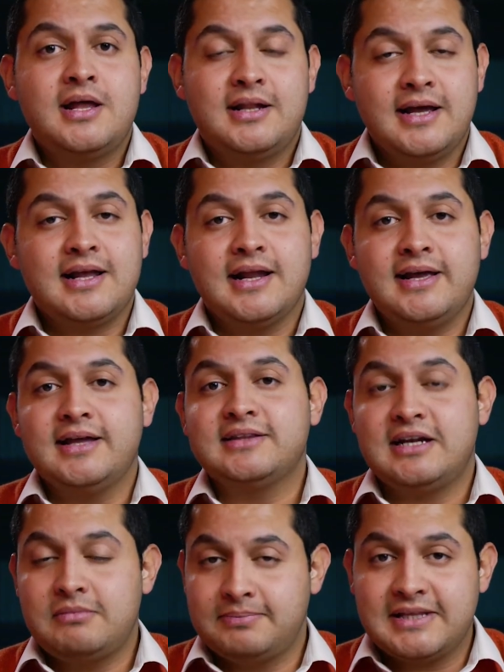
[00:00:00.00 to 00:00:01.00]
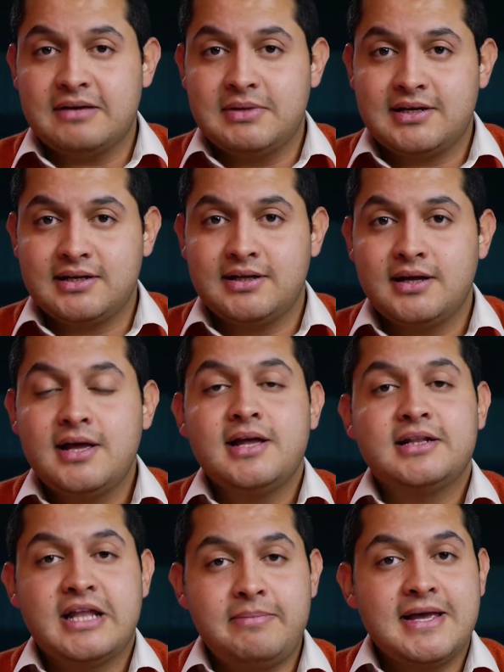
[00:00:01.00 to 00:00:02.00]
لكن الحقيقه انت لما بتعمل كده
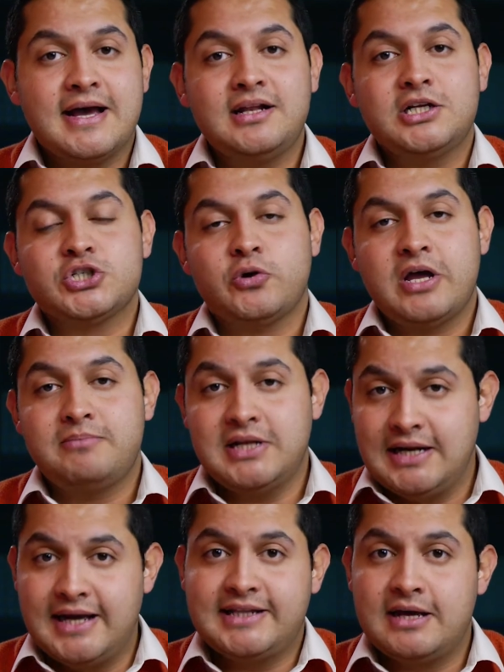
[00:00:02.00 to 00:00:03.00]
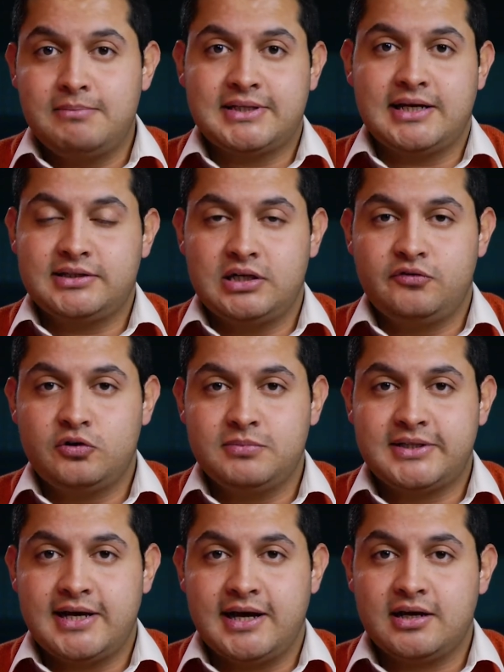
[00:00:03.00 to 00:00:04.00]
ده بيقلل شويه من الاداء بتاع التليفون
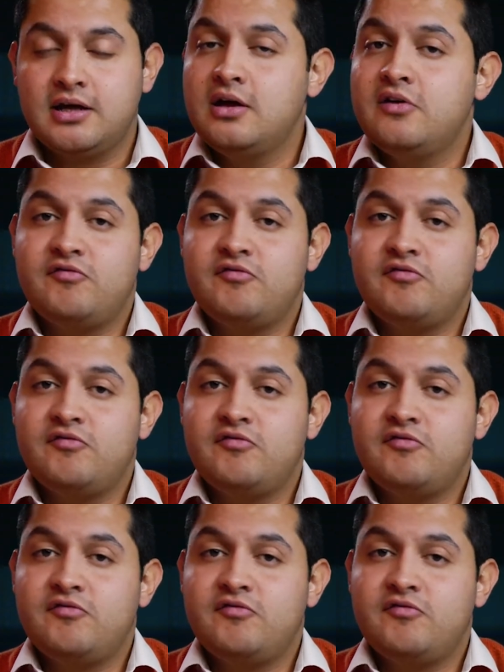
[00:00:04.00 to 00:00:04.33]
بتاعك